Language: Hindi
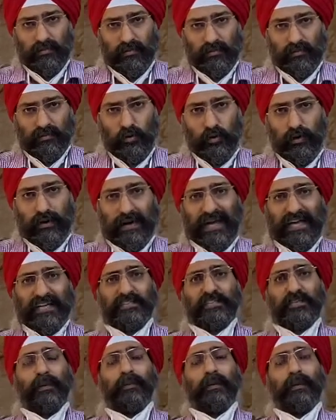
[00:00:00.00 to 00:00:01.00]
थोड़ा
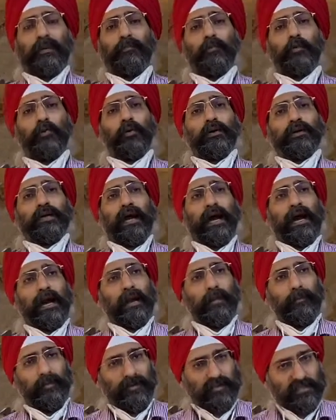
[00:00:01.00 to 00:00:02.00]
टेक्सचर भी इम्प्रूव हो जाए
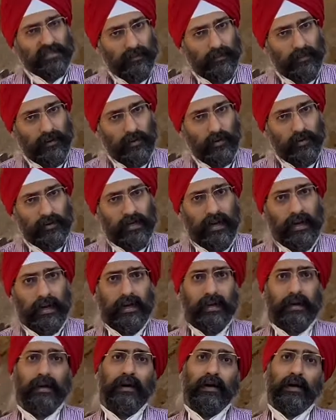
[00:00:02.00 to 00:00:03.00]
डिप्रेशन भी हो जाए
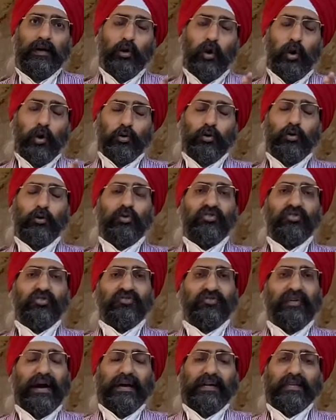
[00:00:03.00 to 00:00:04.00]
तो ऑटलोगस
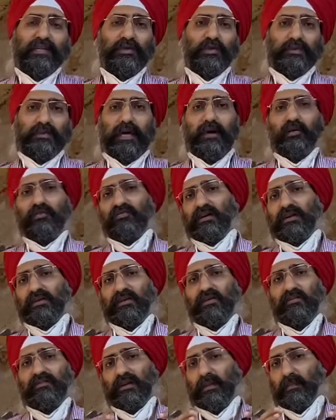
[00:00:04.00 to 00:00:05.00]
फैट जो होता है उसके अंदर
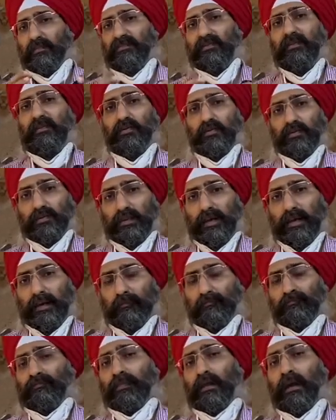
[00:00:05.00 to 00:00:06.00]
स्टेम सेल्स होते हैं
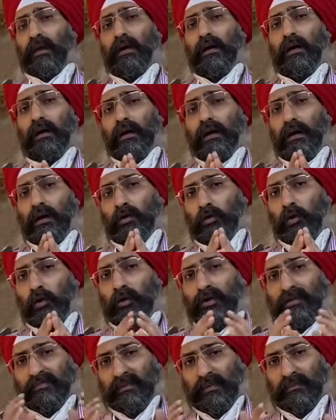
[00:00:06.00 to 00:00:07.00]
ना ये
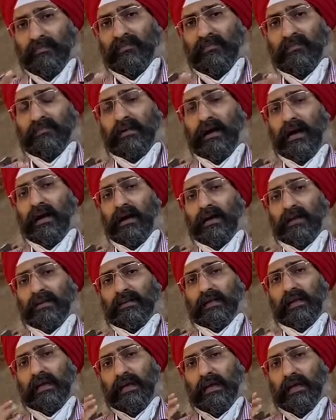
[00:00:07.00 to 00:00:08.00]
स्टेम सेल्स क्या करते
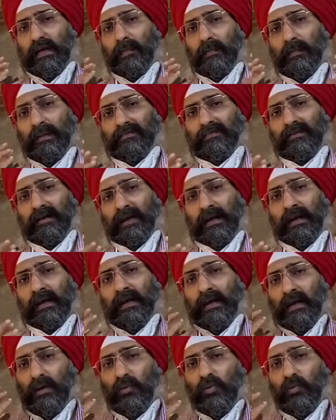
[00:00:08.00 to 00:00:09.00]
हैं ये बेसिकली
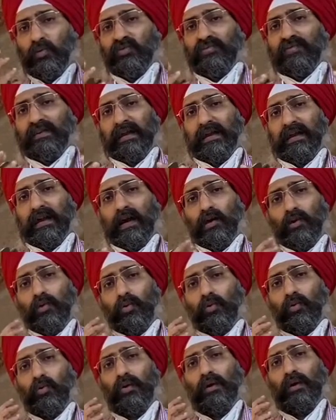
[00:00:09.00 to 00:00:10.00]
उस एरिया को
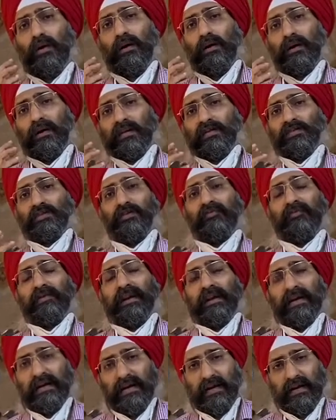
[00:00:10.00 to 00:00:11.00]

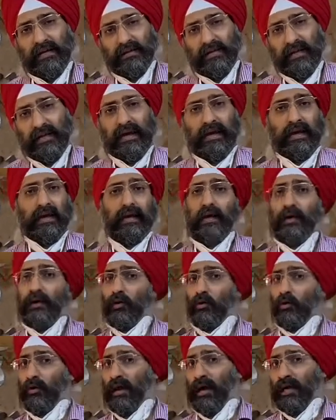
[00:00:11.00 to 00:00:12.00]
रिजुमिनेट करते हैं
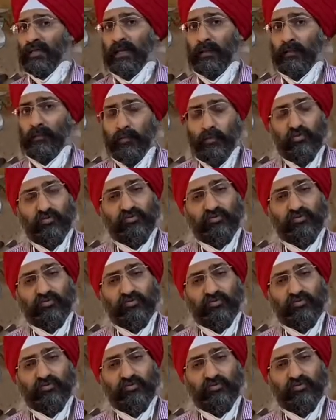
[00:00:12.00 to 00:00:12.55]
कोलाजन बूस्ट